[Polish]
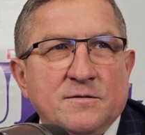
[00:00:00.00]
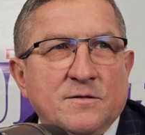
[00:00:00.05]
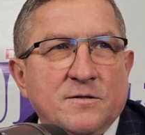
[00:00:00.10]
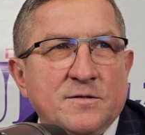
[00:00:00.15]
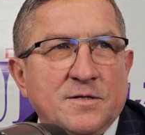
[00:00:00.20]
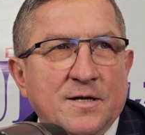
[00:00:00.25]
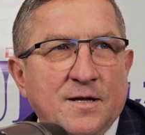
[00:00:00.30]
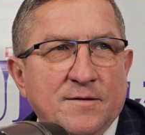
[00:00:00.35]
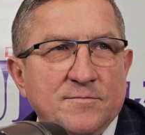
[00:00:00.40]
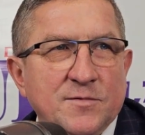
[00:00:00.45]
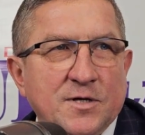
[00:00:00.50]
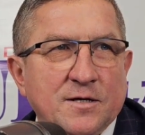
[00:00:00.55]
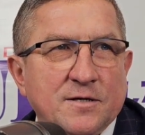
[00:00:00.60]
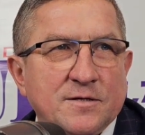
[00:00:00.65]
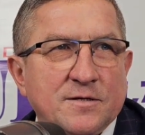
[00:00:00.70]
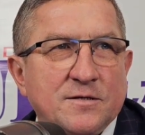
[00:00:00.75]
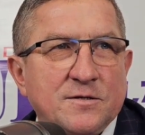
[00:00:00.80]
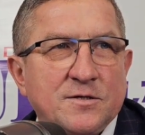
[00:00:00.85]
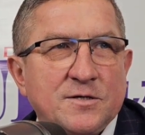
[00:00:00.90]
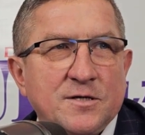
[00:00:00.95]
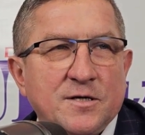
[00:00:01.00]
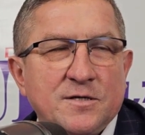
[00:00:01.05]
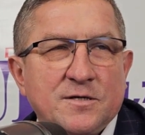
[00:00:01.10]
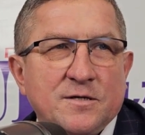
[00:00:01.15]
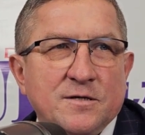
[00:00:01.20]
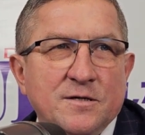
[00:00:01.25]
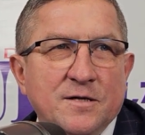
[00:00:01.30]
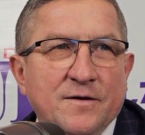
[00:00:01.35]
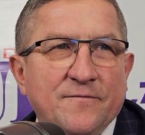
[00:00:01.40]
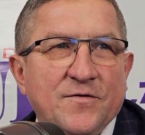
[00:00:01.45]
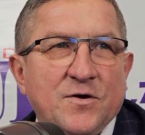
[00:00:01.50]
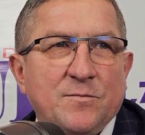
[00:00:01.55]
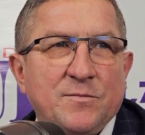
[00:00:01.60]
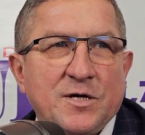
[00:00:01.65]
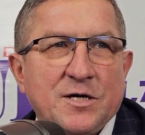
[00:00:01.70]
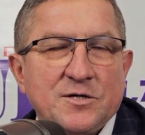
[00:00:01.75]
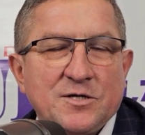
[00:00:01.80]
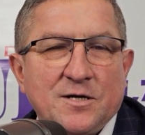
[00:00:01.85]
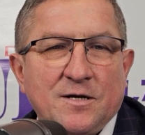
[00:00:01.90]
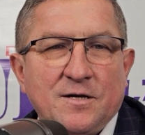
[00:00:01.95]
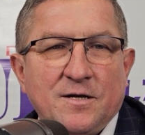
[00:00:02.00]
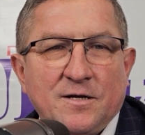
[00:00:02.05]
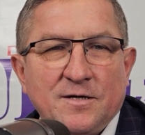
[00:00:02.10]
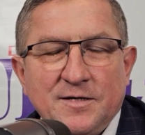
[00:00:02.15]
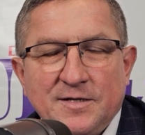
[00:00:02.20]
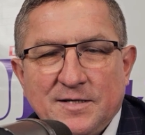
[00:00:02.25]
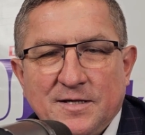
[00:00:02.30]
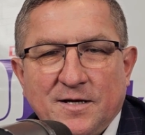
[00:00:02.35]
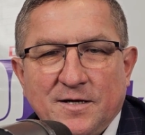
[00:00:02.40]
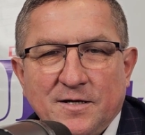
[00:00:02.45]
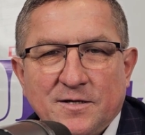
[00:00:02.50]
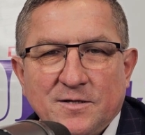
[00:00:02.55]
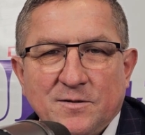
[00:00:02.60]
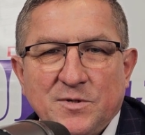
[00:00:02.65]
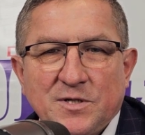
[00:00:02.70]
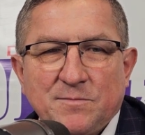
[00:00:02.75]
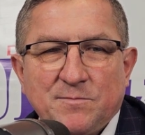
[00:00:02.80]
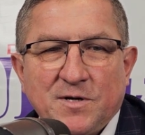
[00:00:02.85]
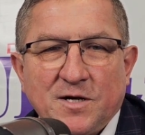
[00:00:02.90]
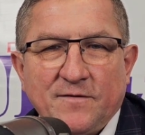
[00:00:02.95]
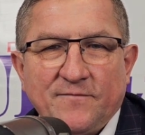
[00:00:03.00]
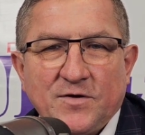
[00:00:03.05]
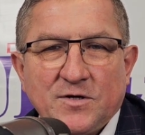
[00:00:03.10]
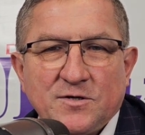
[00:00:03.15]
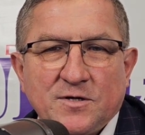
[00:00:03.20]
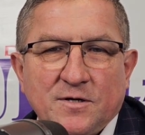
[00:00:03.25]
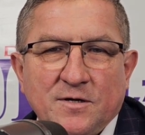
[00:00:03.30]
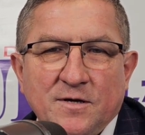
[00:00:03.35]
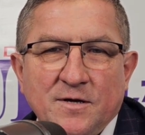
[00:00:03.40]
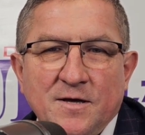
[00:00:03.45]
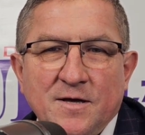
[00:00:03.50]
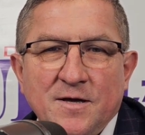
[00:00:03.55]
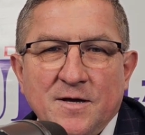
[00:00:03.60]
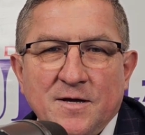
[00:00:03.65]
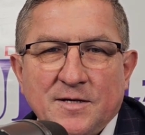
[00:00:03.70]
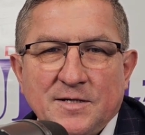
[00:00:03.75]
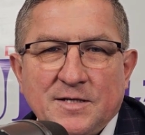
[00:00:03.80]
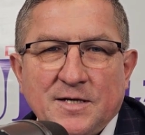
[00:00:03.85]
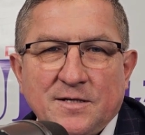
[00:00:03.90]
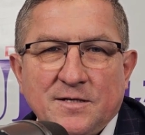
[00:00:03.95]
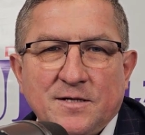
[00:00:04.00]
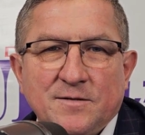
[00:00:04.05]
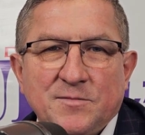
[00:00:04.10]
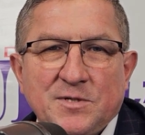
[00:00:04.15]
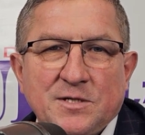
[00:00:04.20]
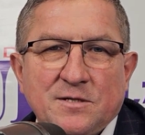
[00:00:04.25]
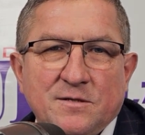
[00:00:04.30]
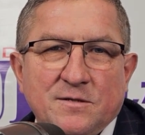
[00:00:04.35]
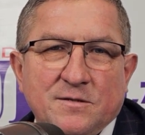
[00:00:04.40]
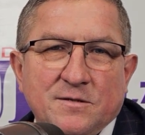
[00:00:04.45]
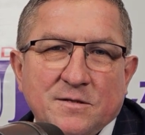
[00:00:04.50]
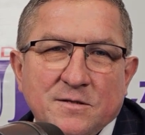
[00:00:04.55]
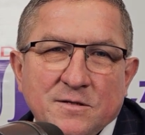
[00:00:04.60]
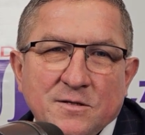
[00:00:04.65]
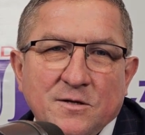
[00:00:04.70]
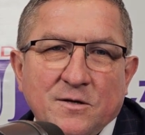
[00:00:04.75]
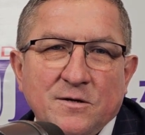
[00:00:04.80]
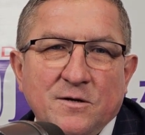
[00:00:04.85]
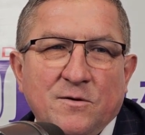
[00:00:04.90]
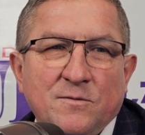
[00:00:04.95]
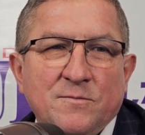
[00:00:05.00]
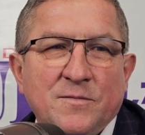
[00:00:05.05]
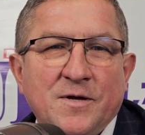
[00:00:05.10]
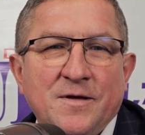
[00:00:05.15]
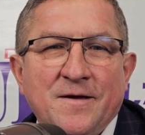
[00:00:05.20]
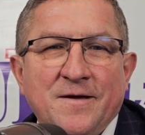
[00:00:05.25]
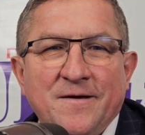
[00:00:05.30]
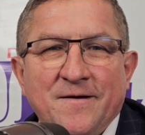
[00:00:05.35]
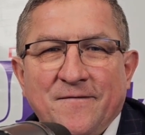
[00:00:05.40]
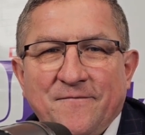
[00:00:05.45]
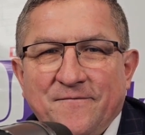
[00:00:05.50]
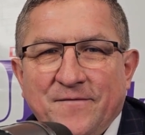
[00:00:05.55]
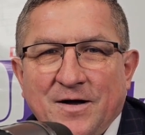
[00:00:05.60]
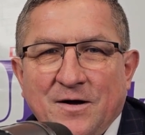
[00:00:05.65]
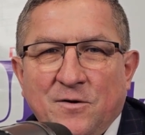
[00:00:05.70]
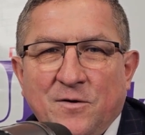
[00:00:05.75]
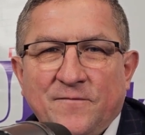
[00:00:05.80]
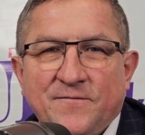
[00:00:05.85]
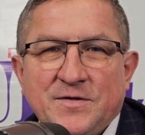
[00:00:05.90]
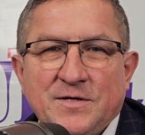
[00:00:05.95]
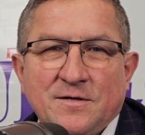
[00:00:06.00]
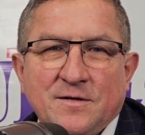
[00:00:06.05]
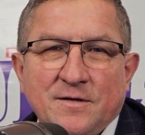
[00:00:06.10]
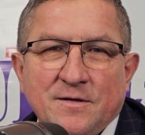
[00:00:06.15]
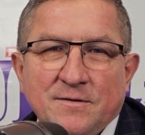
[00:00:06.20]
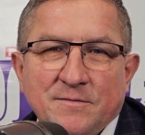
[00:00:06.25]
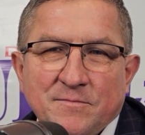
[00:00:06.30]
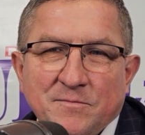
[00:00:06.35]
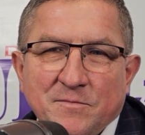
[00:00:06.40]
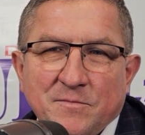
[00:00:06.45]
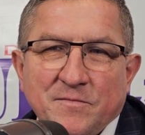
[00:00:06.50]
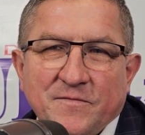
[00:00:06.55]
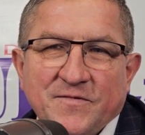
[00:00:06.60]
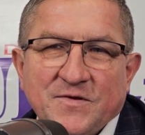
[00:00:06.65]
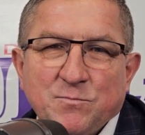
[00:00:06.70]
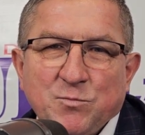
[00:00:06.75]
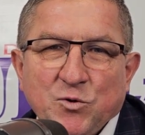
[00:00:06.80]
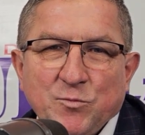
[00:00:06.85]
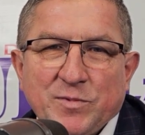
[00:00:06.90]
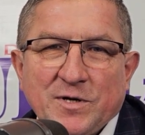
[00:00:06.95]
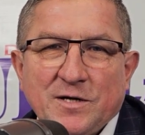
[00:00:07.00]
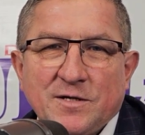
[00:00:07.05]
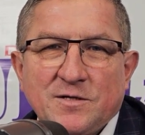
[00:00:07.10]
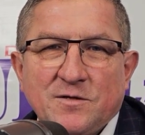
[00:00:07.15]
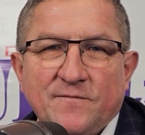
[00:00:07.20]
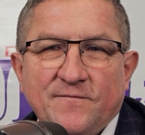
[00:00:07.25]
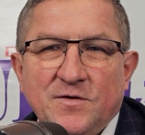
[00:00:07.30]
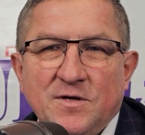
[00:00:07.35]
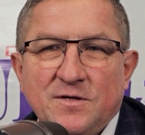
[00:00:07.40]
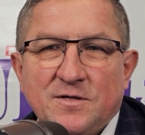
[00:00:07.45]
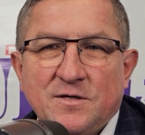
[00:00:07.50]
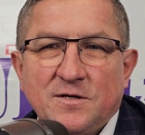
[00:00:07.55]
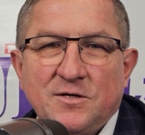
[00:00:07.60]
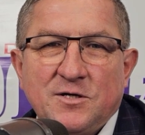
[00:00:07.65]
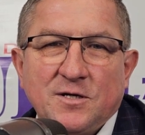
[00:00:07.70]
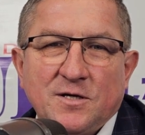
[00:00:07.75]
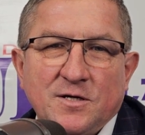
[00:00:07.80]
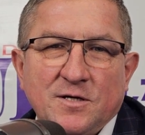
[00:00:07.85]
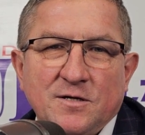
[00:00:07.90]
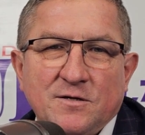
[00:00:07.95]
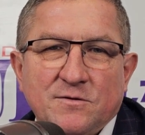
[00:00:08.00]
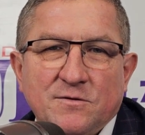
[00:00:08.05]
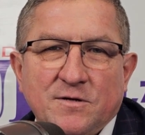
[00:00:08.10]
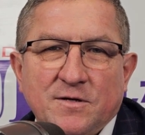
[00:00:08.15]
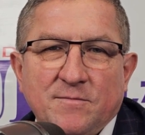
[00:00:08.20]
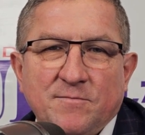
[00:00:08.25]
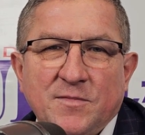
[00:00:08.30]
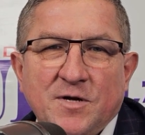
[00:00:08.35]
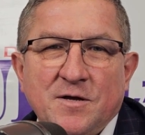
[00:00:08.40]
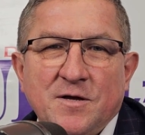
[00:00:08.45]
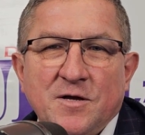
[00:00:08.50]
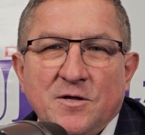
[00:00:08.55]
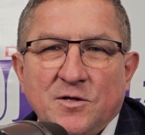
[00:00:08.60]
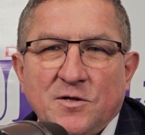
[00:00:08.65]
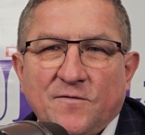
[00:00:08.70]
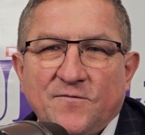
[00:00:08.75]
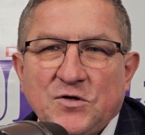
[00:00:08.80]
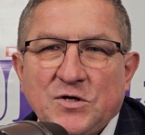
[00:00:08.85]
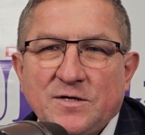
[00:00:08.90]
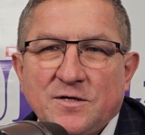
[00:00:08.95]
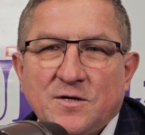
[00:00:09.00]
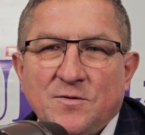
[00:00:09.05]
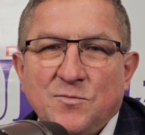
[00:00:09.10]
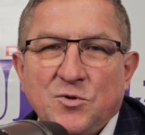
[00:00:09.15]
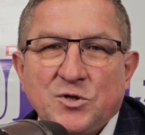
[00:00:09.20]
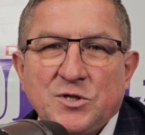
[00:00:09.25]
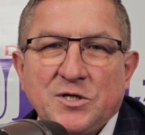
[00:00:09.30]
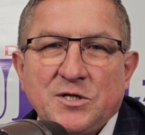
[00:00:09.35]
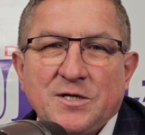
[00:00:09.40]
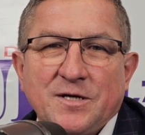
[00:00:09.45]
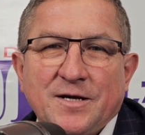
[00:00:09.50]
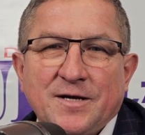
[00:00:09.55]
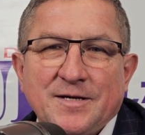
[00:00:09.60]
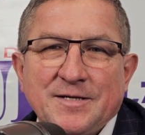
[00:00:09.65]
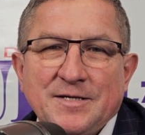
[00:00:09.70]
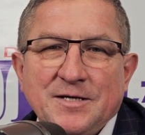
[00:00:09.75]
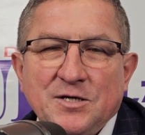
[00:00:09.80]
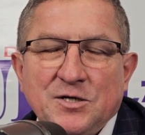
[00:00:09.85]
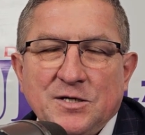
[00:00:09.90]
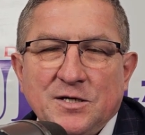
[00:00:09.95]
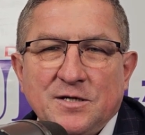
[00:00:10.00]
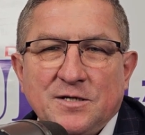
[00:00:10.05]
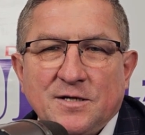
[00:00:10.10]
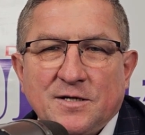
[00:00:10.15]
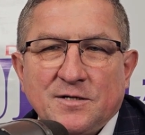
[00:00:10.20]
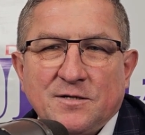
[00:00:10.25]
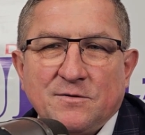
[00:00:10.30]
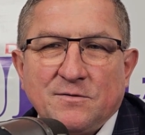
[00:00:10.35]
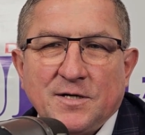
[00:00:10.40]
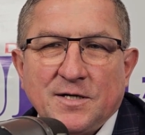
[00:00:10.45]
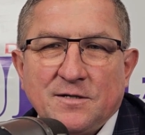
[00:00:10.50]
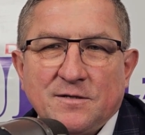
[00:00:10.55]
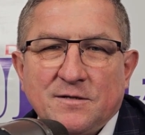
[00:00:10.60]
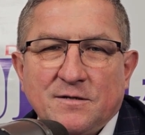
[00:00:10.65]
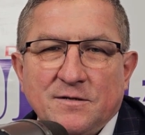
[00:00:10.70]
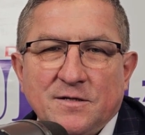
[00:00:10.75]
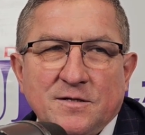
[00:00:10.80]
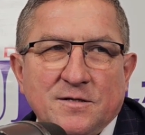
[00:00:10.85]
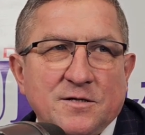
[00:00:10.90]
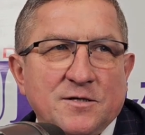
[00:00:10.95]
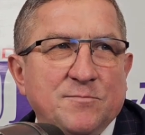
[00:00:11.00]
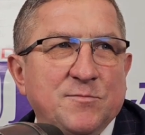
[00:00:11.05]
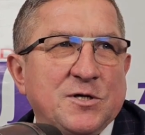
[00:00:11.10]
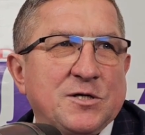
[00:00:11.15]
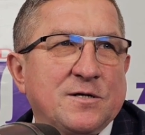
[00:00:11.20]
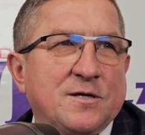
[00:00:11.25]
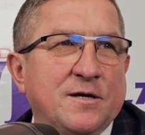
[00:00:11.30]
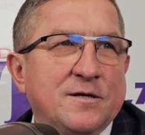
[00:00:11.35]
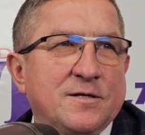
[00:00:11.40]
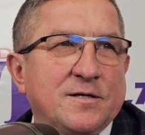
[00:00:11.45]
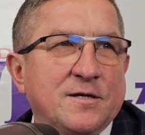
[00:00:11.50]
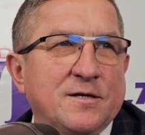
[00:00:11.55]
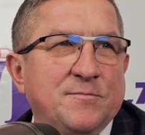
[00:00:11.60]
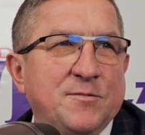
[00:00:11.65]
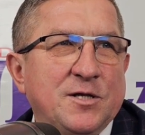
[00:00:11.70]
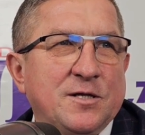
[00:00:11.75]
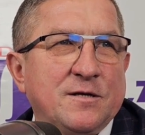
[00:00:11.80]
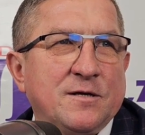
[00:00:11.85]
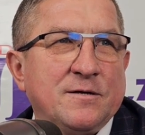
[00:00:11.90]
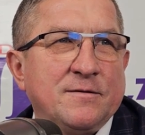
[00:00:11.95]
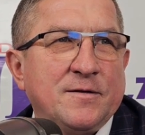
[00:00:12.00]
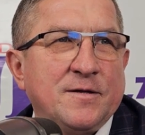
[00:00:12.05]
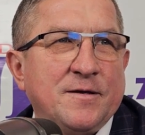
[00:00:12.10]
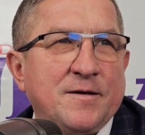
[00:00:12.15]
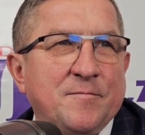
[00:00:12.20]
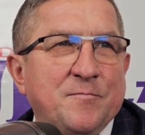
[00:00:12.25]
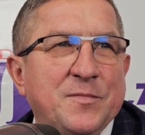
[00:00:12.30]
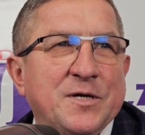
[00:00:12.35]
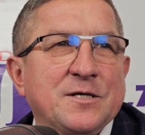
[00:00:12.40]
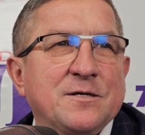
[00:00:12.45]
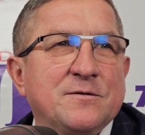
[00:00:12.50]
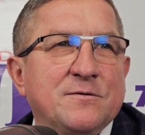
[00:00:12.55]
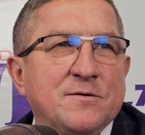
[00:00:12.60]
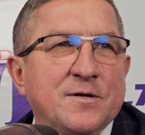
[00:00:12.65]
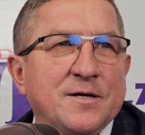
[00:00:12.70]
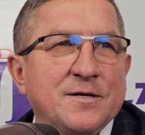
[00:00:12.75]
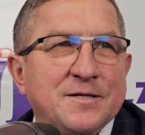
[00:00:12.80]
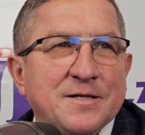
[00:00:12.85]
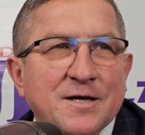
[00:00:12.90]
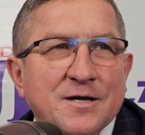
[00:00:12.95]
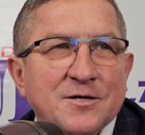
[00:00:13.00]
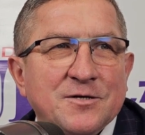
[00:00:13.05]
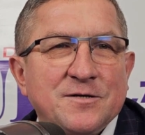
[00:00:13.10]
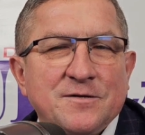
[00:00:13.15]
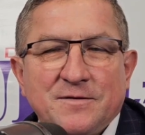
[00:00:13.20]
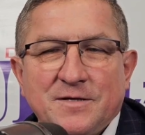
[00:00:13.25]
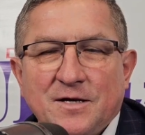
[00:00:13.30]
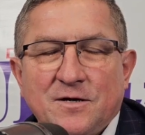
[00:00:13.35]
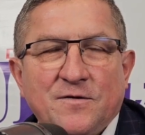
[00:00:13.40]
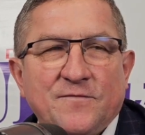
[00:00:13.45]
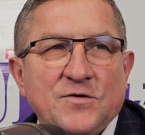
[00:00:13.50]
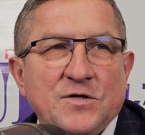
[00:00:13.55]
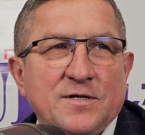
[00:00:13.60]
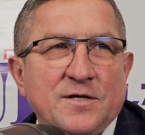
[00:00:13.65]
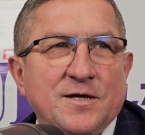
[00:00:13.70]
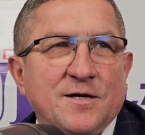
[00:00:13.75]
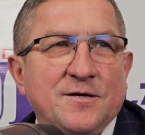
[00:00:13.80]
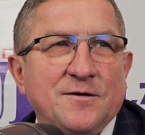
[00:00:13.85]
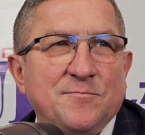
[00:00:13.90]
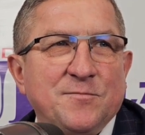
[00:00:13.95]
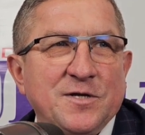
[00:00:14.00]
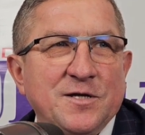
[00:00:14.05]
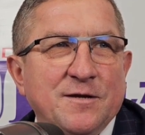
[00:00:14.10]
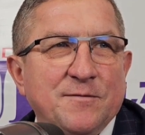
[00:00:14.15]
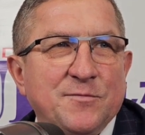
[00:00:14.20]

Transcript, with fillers: to dla mnie jest rzecz niewyobrażalna i zdaję sobie sprawę, że za tym stoją fachowcy, współpracownicy, dzięki którym to wszystko może się ziścić, a z drugiej strony też mieszkańcy gminy bez których też tego wszystkiego by